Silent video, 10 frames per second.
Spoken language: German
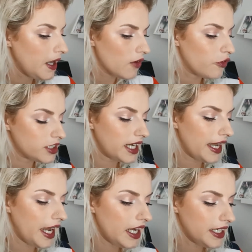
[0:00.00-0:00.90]
Von
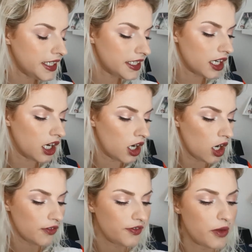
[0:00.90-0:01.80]
daher, ich
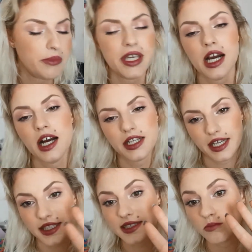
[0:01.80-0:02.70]
erhoffe äh, mir
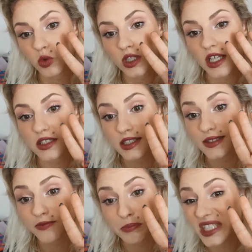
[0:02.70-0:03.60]
nächsten Monat
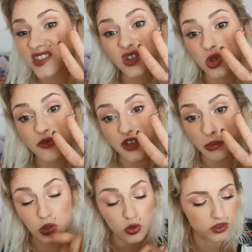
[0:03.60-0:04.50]
bis zu vier
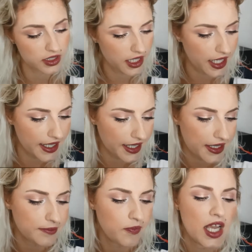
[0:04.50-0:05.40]
Produkten, die leer gehen.